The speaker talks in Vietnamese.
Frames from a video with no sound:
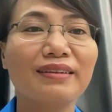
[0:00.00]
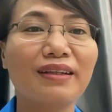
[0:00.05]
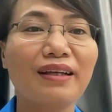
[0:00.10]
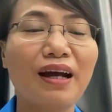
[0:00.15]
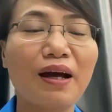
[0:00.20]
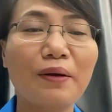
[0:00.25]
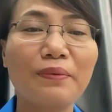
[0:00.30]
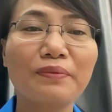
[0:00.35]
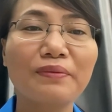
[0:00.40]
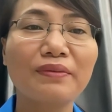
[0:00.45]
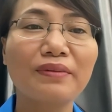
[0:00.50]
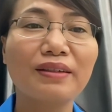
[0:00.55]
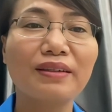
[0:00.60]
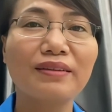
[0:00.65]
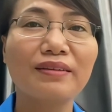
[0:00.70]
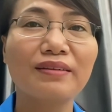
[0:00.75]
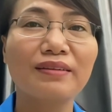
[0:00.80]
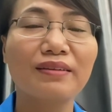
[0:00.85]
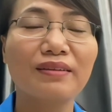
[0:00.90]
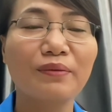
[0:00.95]
học
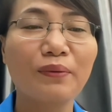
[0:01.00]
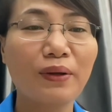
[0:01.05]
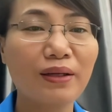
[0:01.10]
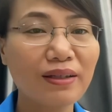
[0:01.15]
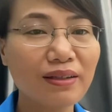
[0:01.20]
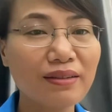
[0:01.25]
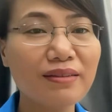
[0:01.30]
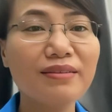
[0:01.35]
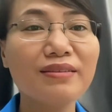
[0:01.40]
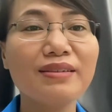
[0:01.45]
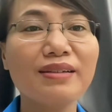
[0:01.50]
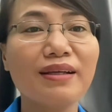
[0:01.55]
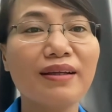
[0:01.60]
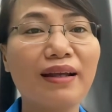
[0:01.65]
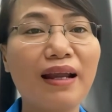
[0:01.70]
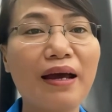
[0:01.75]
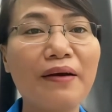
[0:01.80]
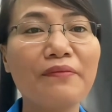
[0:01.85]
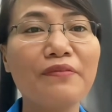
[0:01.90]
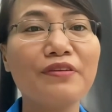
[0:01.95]
um, ngoại ngữ trên
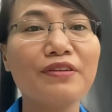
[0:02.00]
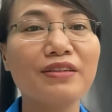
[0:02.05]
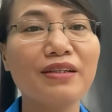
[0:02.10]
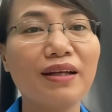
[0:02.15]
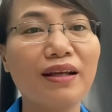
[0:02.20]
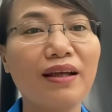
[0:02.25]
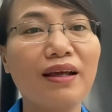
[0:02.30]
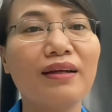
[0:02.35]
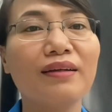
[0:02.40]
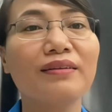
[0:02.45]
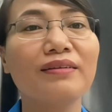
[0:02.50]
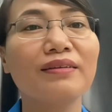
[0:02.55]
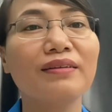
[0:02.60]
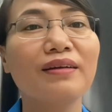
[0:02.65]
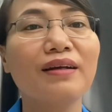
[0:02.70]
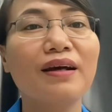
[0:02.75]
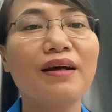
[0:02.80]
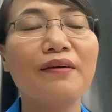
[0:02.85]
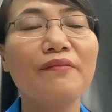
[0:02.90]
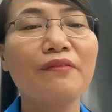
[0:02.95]
app Vichaland
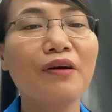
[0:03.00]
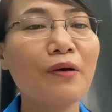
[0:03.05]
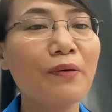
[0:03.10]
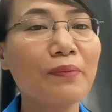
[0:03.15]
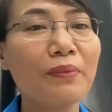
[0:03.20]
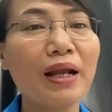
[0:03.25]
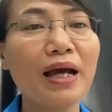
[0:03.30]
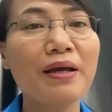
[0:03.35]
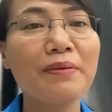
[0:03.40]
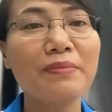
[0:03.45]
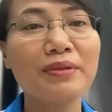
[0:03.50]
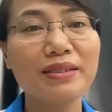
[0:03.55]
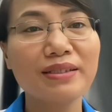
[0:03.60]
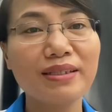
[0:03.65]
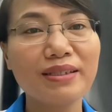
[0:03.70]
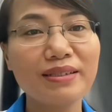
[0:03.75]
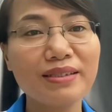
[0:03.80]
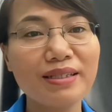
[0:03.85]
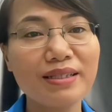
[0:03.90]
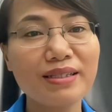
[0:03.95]
và hôm nay mình
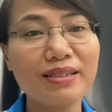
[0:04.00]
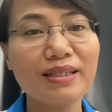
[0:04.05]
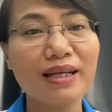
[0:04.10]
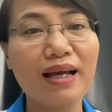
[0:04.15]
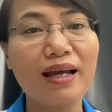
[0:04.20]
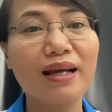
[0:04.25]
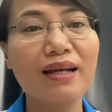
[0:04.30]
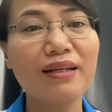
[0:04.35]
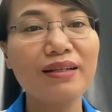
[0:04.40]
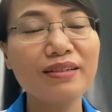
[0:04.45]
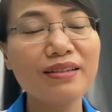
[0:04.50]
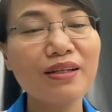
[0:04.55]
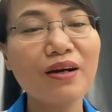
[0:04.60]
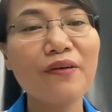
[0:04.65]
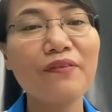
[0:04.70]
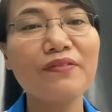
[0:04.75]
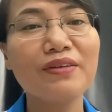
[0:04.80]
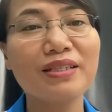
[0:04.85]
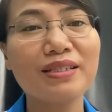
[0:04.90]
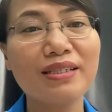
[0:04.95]
xin chia sẻ lý
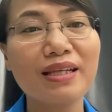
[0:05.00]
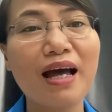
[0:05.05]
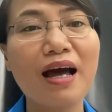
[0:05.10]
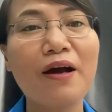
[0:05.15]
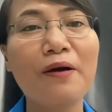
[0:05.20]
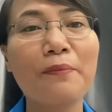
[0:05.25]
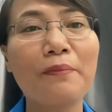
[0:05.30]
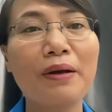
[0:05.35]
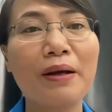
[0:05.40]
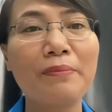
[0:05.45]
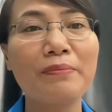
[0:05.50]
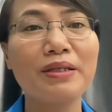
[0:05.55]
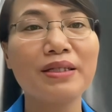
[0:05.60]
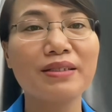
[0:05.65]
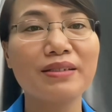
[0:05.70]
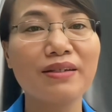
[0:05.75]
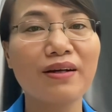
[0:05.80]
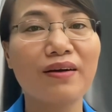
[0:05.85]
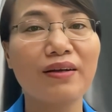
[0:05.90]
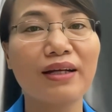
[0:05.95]
do vì sao mà
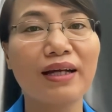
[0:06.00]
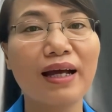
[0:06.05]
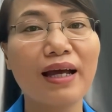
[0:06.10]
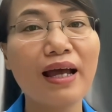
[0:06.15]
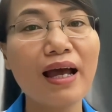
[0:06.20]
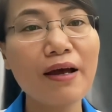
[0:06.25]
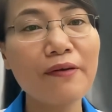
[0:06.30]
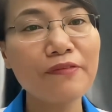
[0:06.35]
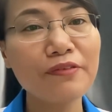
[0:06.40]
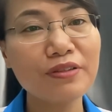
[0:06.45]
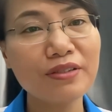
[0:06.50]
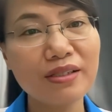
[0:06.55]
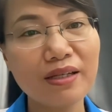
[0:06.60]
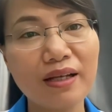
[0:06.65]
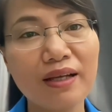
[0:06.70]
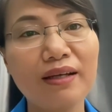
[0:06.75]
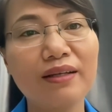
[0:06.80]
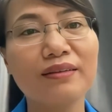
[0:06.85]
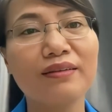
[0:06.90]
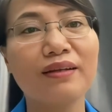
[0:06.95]
mình chọn cái app
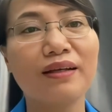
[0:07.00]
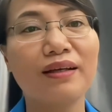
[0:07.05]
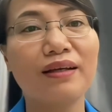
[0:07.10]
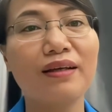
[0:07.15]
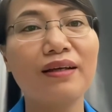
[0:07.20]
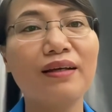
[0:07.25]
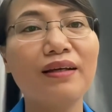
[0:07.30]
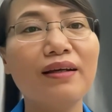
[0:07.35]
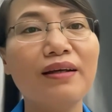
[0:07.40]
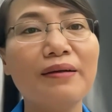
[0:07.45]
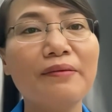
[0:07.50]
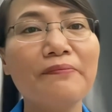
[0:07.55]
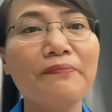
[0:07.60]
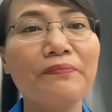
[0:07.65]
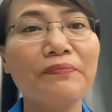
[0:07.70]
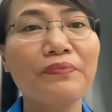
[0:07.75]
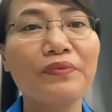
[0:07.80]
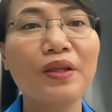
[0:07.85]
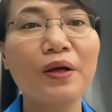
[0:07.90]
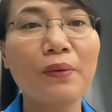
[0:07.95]
Vichaland để
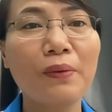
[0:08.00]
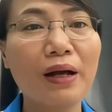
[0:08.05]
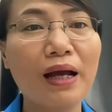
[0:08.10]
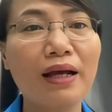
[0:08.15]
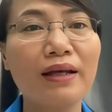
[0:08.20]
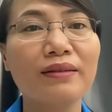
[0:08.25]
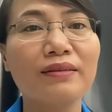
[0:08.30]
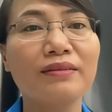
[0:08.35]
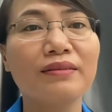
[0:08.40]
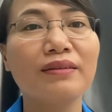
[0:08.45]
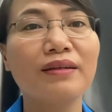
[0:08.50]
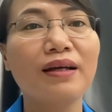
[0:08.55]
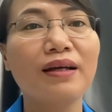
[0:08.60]
đồng hành